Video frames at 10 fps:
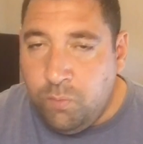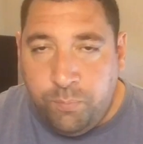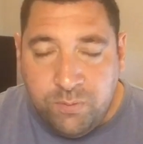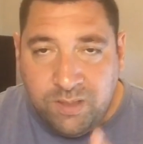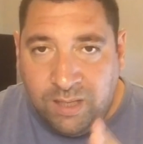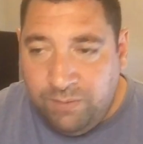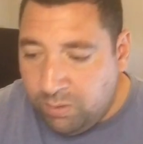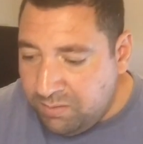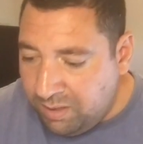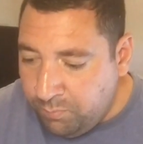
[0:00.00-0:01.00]
le plus
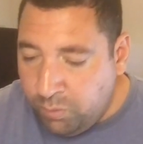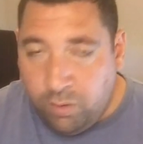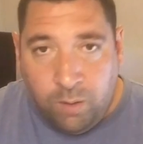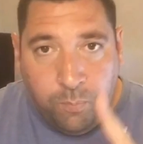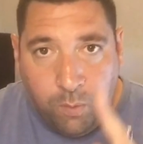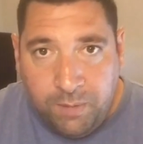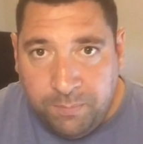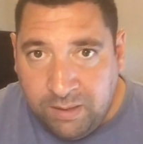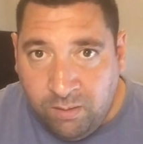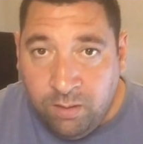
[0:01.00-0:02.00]
1,5 but en première
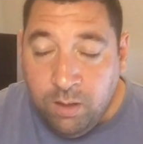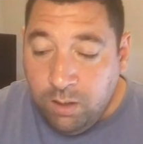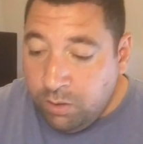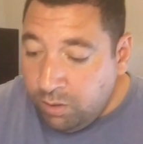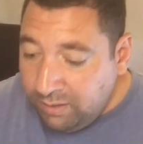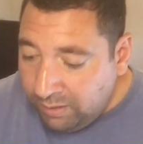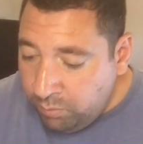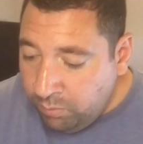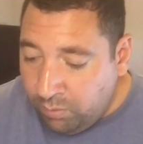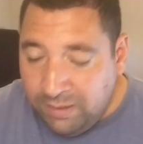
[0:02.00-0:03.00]
mi-temps. Cote à
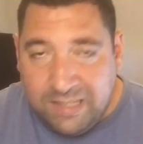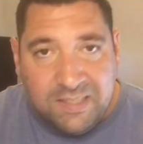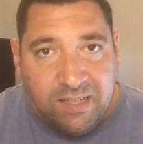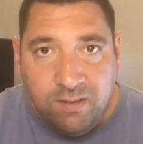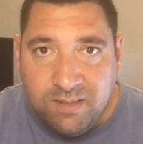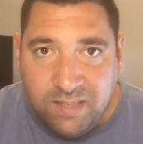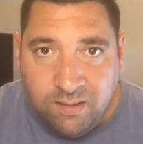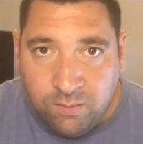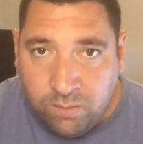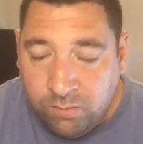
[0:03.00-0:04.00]
2, on a
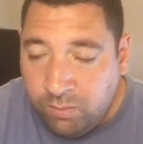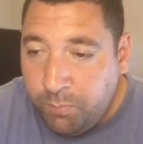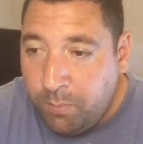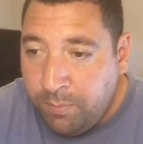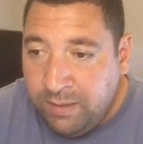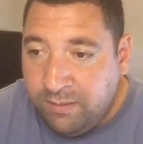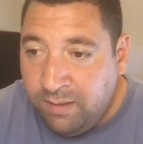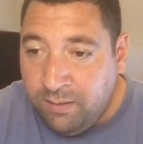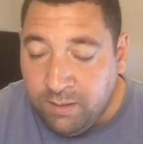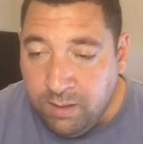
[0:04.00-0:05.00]
50-50 en tant que
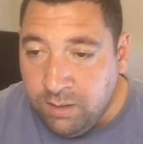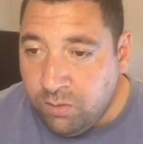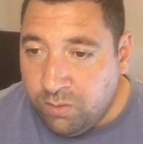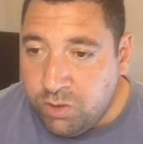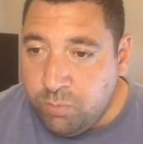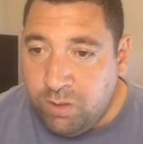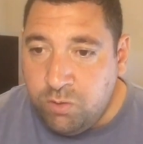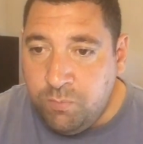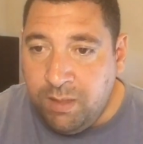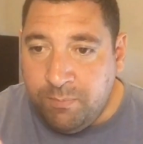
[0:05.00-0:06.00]
probabilité. Donc soit
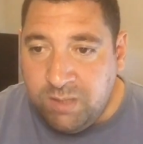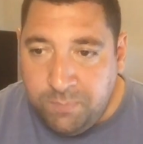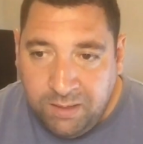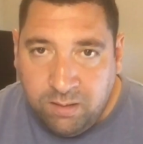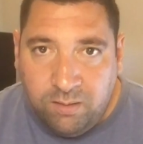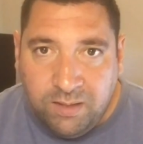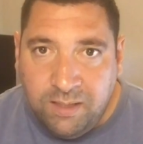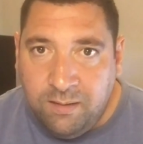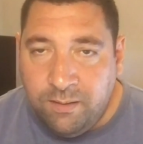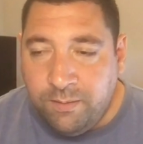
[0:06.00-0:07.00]
tu mets un petit billet
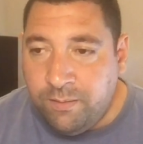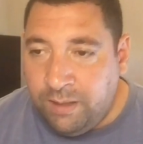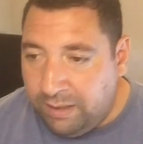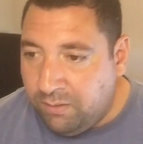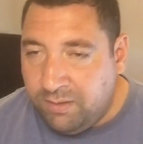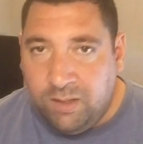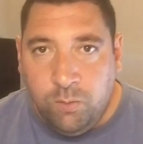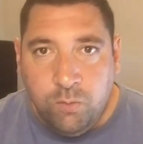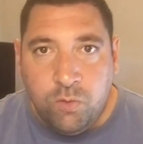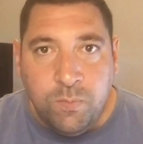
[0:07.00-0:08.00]
tranquille, euh, à cote à
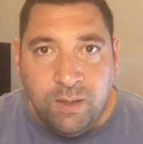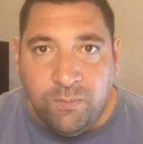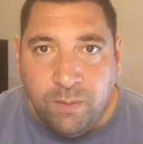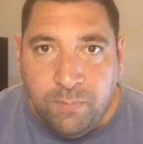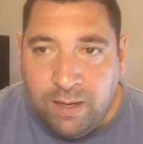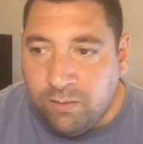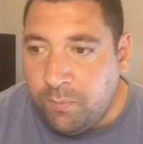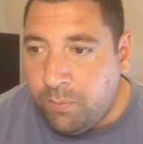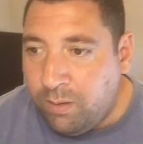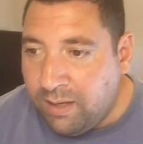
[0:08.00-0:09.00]
2, tu mets 20 balles,
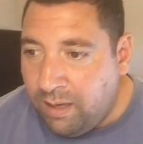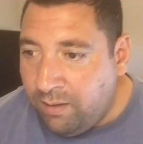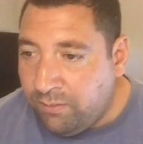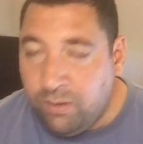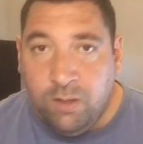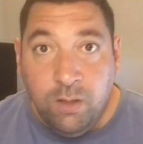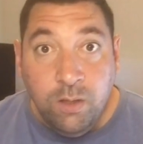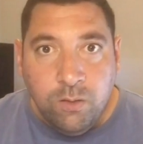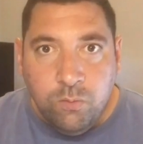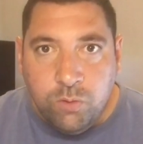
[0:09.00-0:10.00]
t'en prends 40.
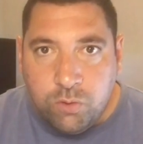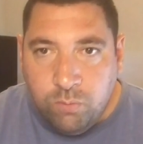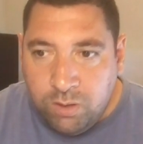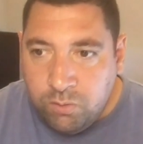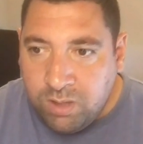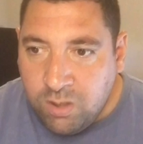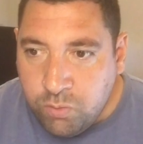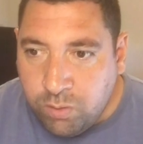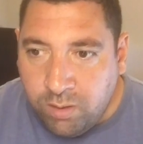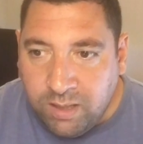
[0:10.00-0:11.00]
Ou soit tu te la
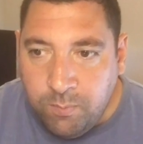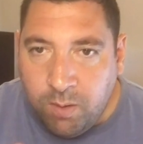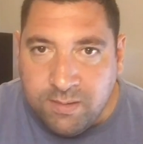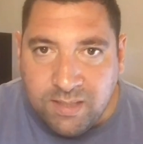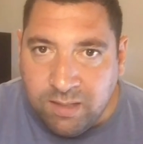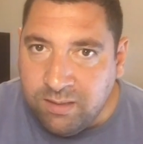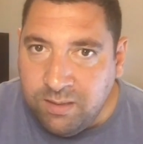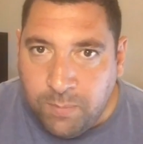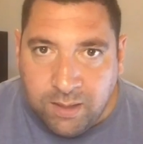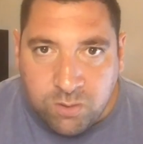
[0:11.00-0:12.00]
tranquillement
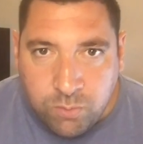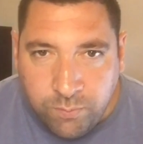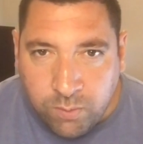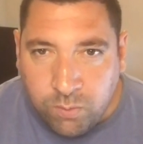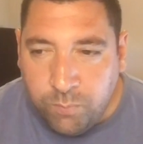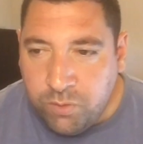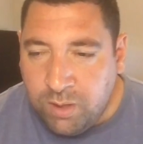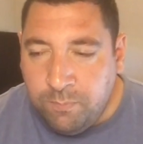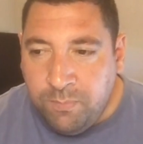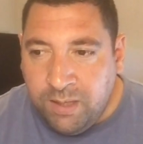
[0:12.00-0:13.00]
5-10 balles, suivant ton
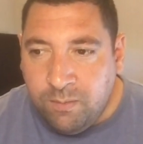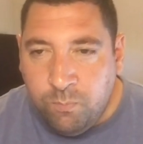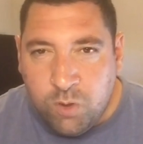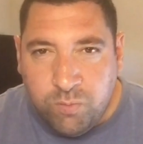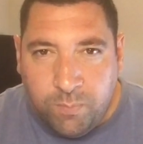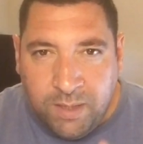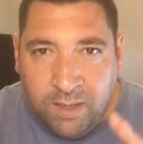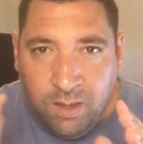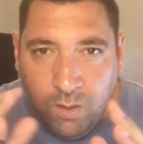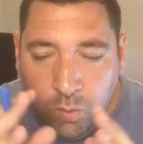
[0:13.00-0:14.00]
budget. Mais moi, je vois bien
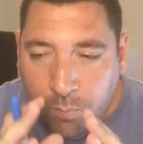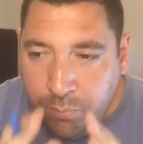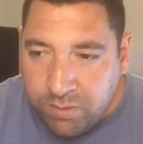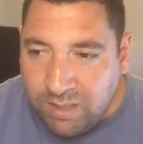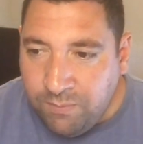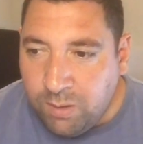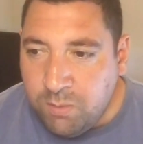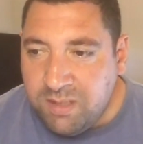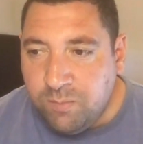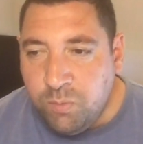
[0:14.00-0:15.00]
le plus
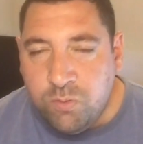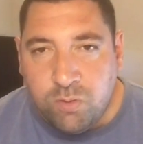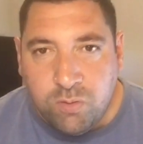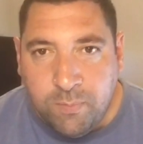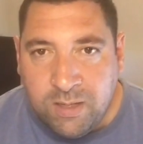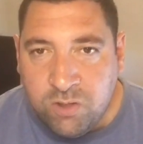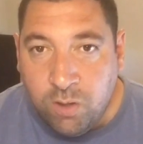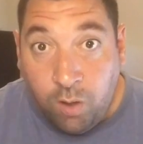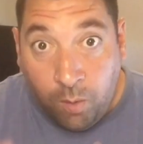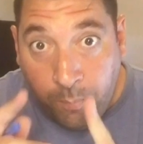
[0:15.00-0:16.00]
1,5 but sur ce
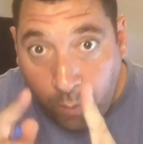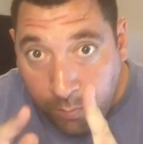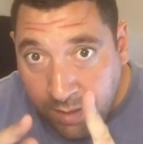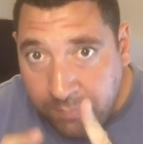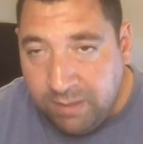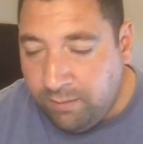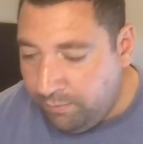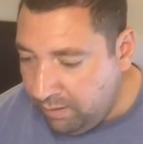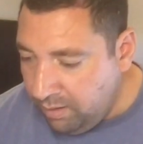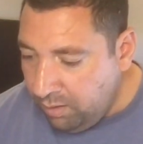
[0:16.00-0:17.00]
match en première mi-temps
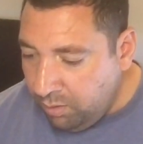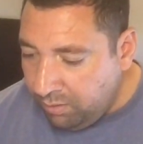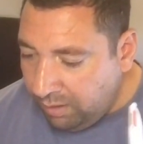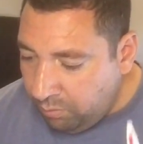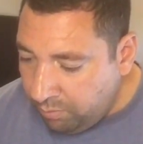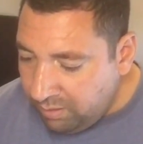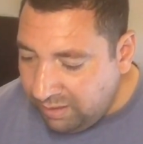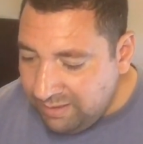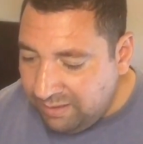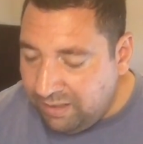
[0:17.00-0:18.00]
cote à 2.
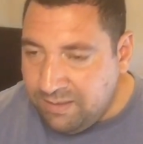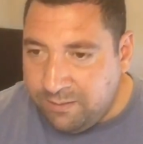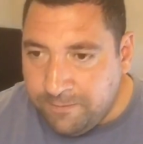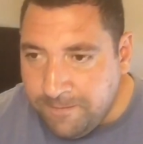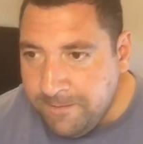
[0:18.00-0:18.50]
Très intéressant.